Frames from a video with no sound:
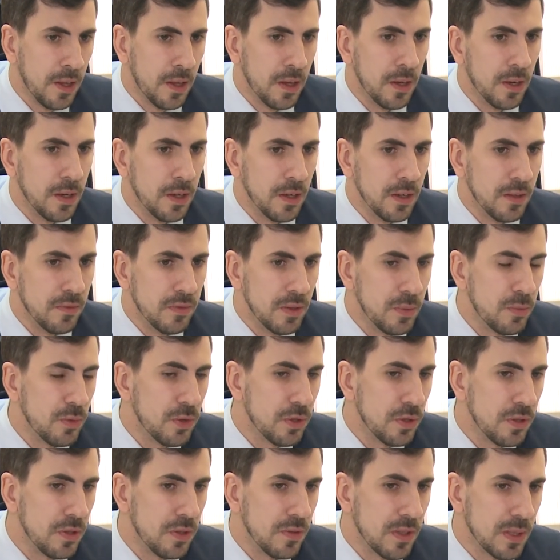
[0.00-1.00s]
Э, вы
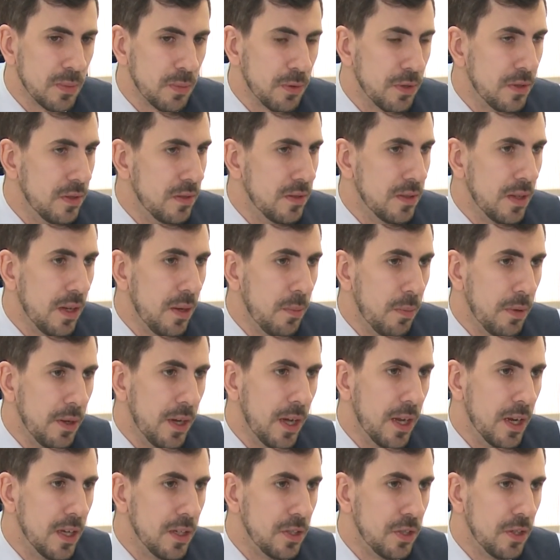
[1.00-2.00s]
можете воспользоваться либо
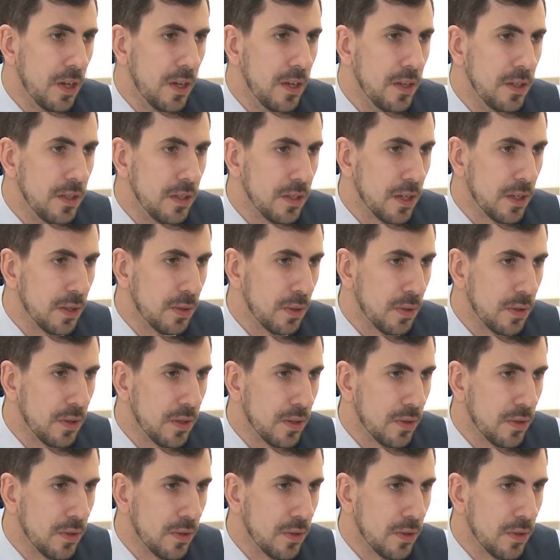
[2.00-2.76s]
горячей линией, которая